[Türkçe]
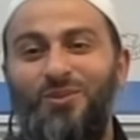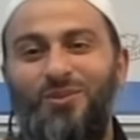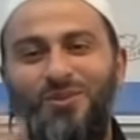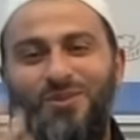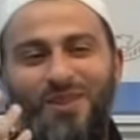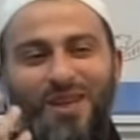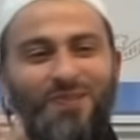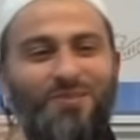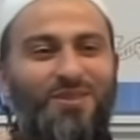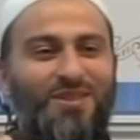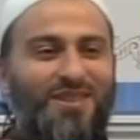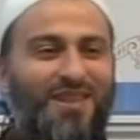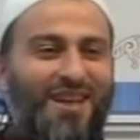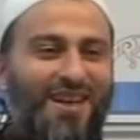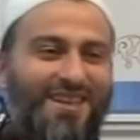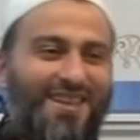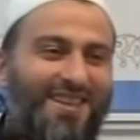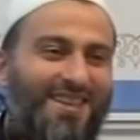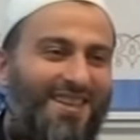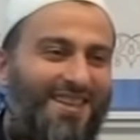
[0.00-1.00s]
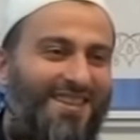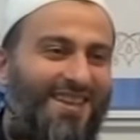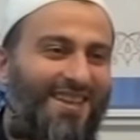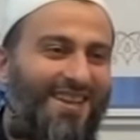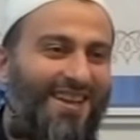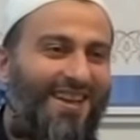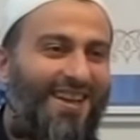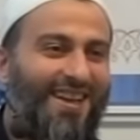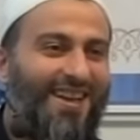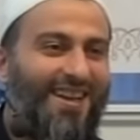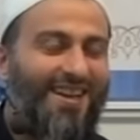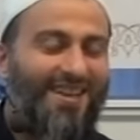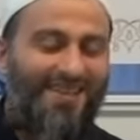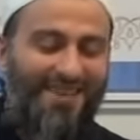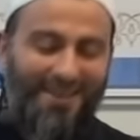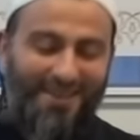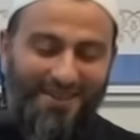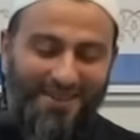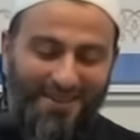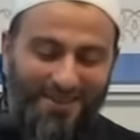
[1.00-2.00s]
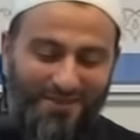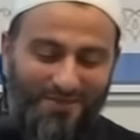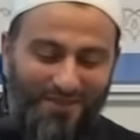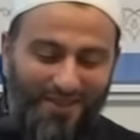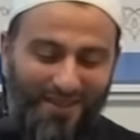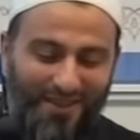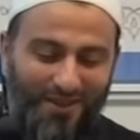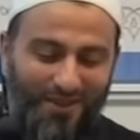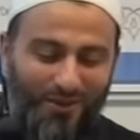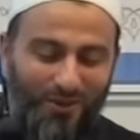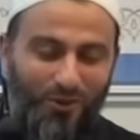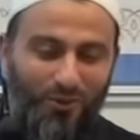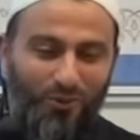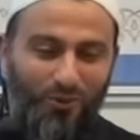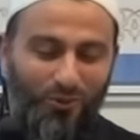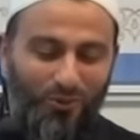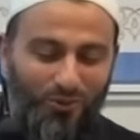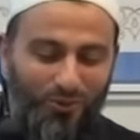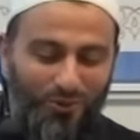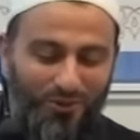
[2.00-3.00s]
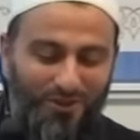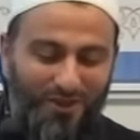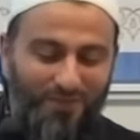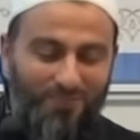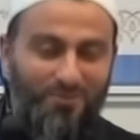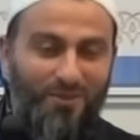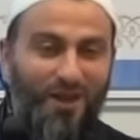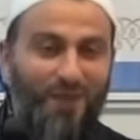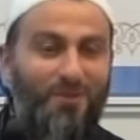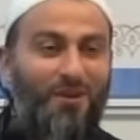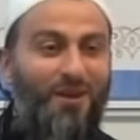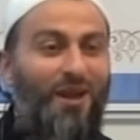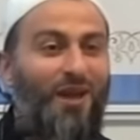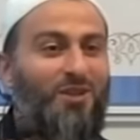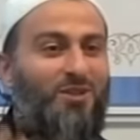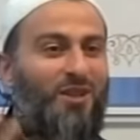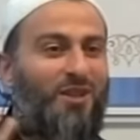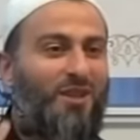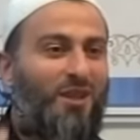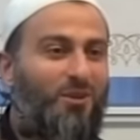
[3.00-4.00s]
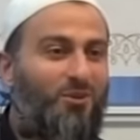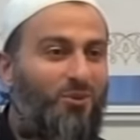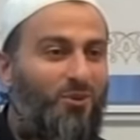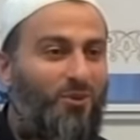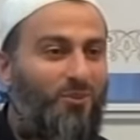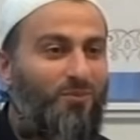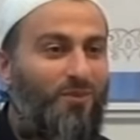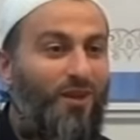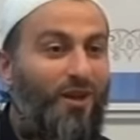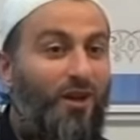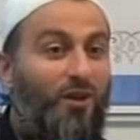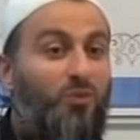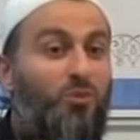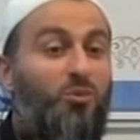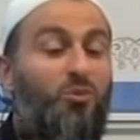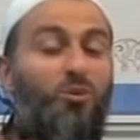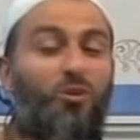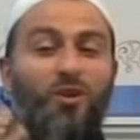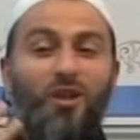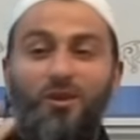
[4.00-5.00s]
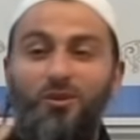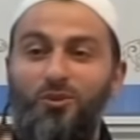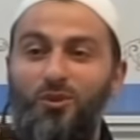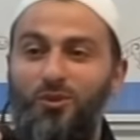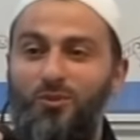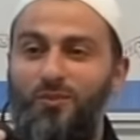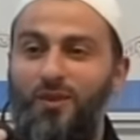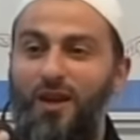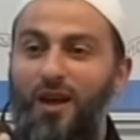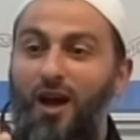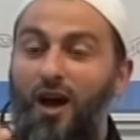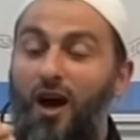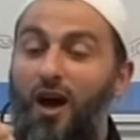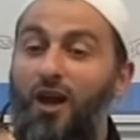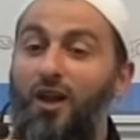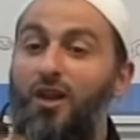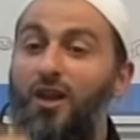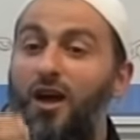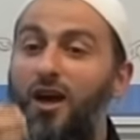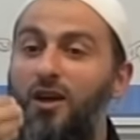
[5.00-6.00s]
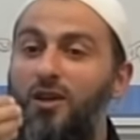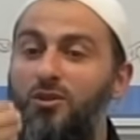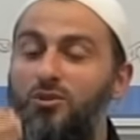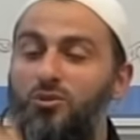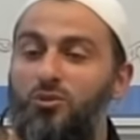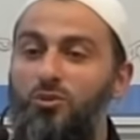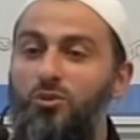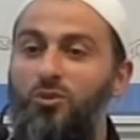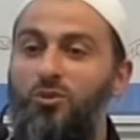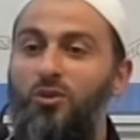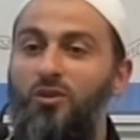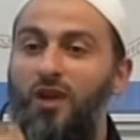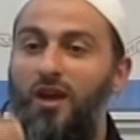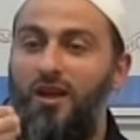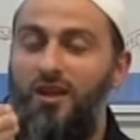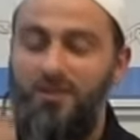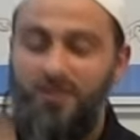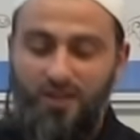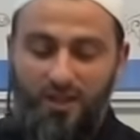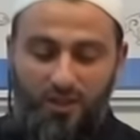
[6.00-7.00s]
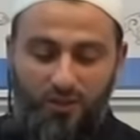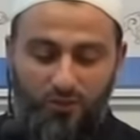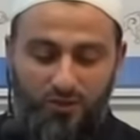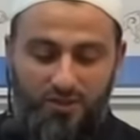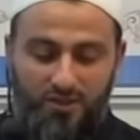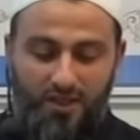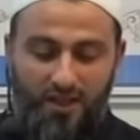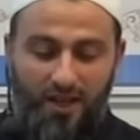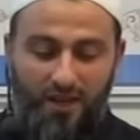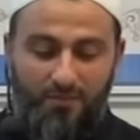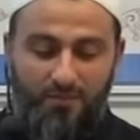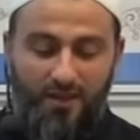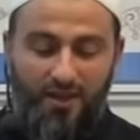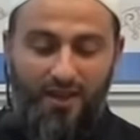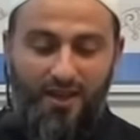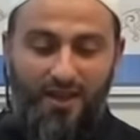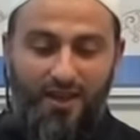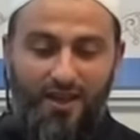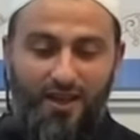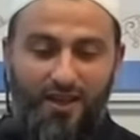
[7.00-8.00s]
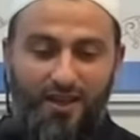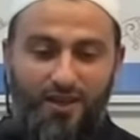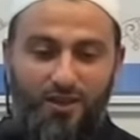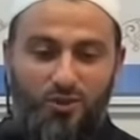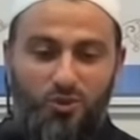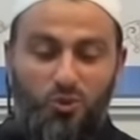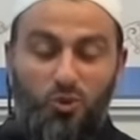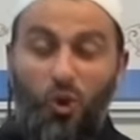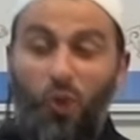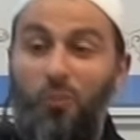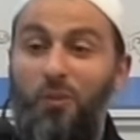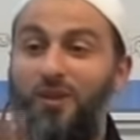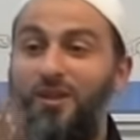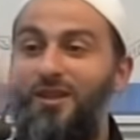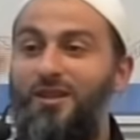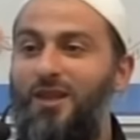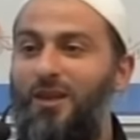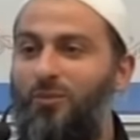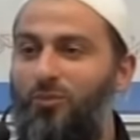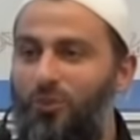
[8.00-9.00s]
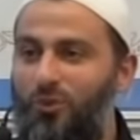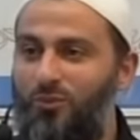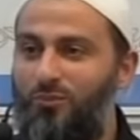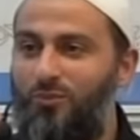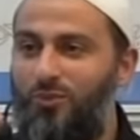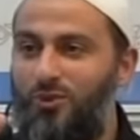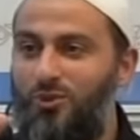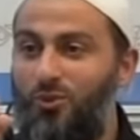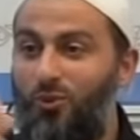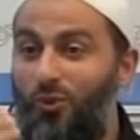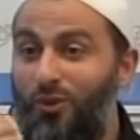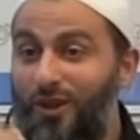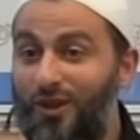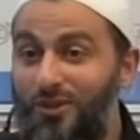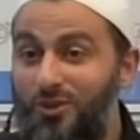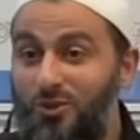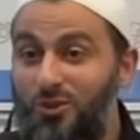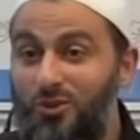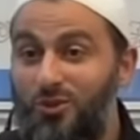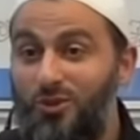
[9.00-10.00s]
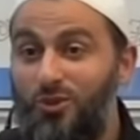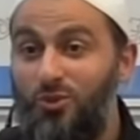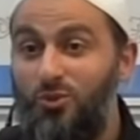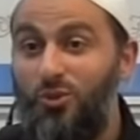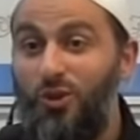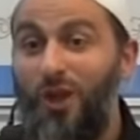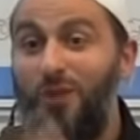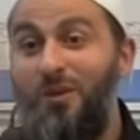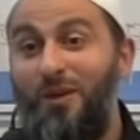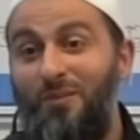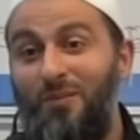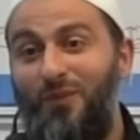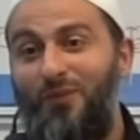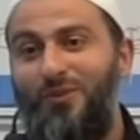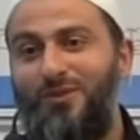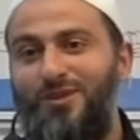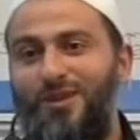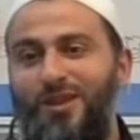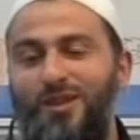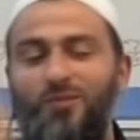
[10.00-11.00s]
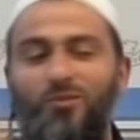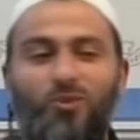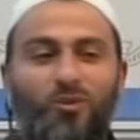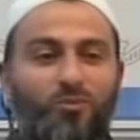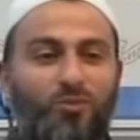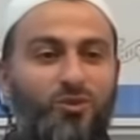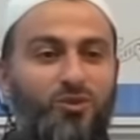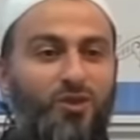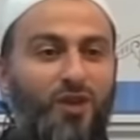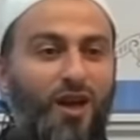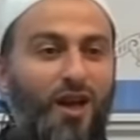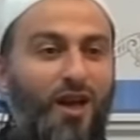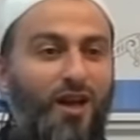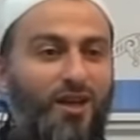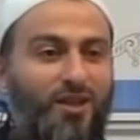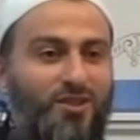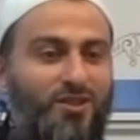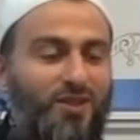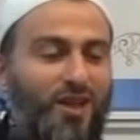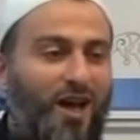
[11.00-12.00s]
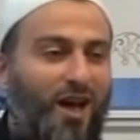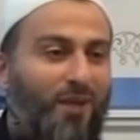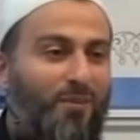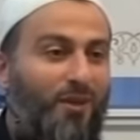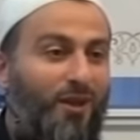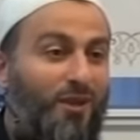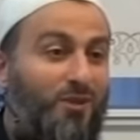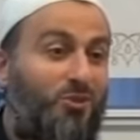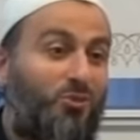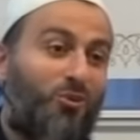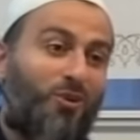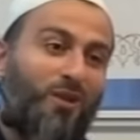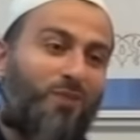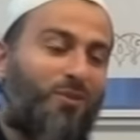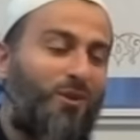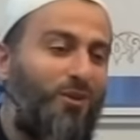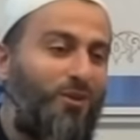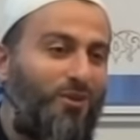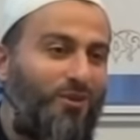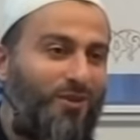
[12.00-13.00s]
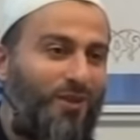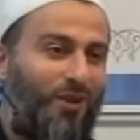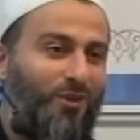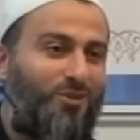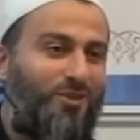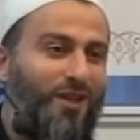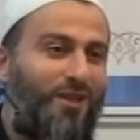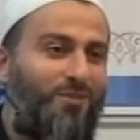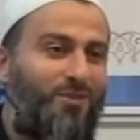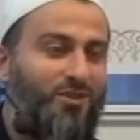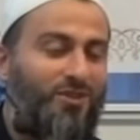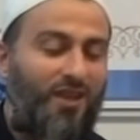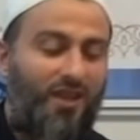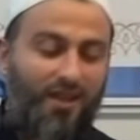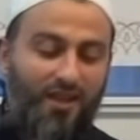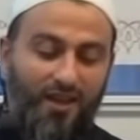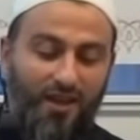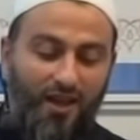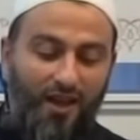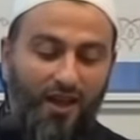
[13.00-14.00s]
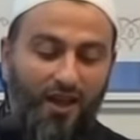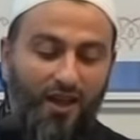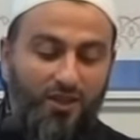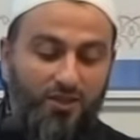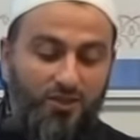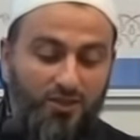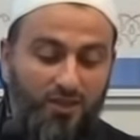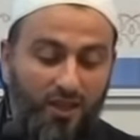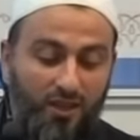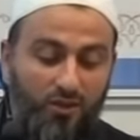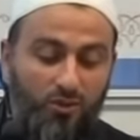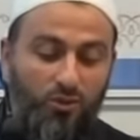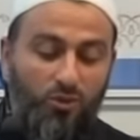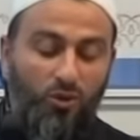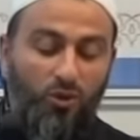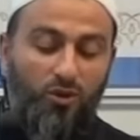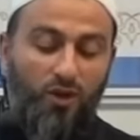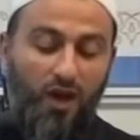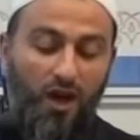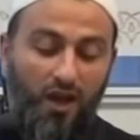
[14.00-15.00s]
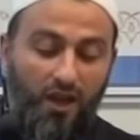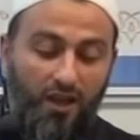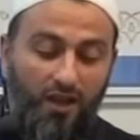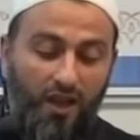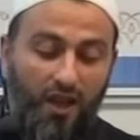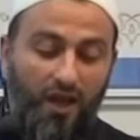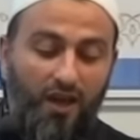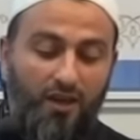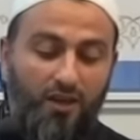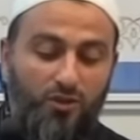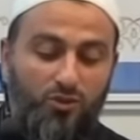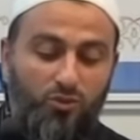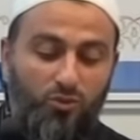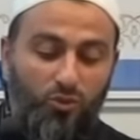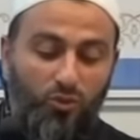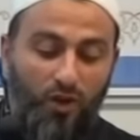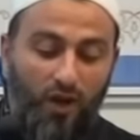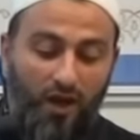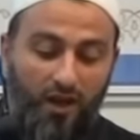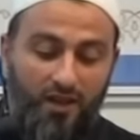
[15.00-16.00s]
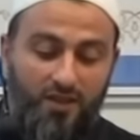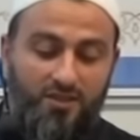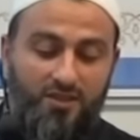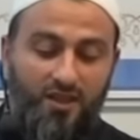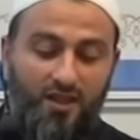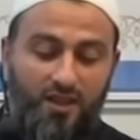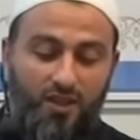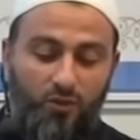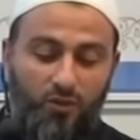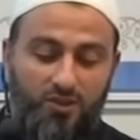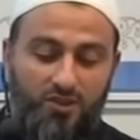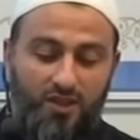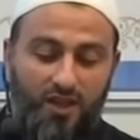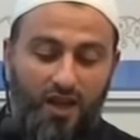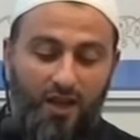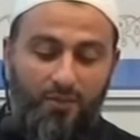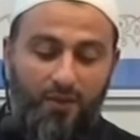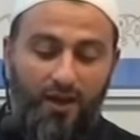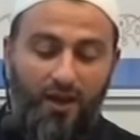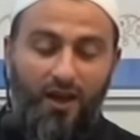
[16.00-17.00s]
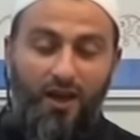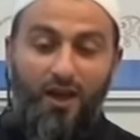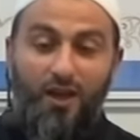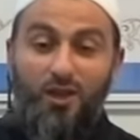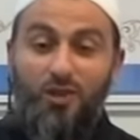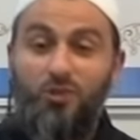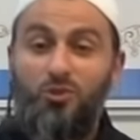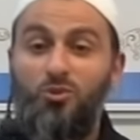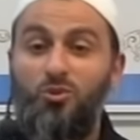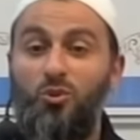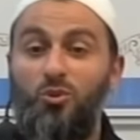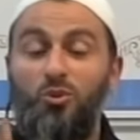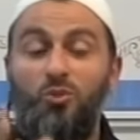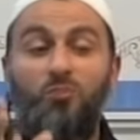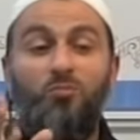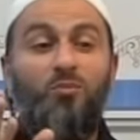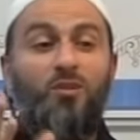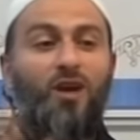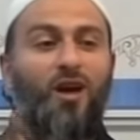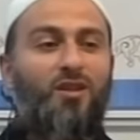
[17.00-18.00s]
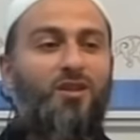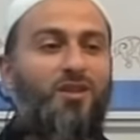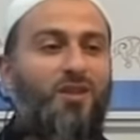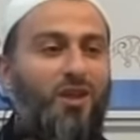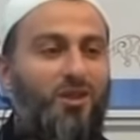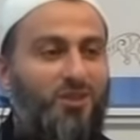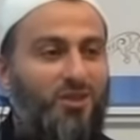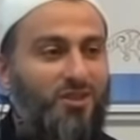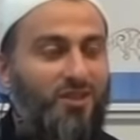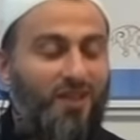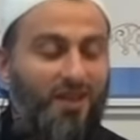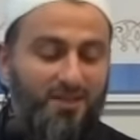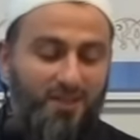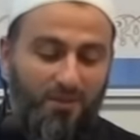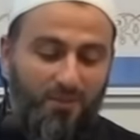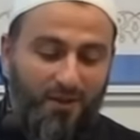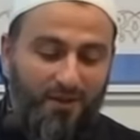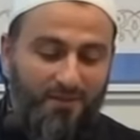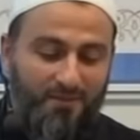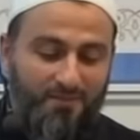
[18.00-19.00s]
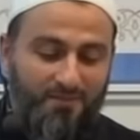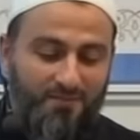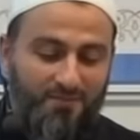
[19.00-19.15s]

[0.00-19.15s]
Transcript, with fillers: Çok güzel bir şey hakikaten. Yani okurken bile ben heyecanlanıyorum, duygulanıyorum. Allah Resulü'nün aleyhissalatü vesselam sohbetinde bulunmuş. Ona sorabilme fırsatı bulmuş. Sahabeye sorabiliyor. Ne güzel bir şey. Sen diyor Allah Resulü aleyhissalatü vesselama hiç sordun mu Kadir gecesi ne zaman?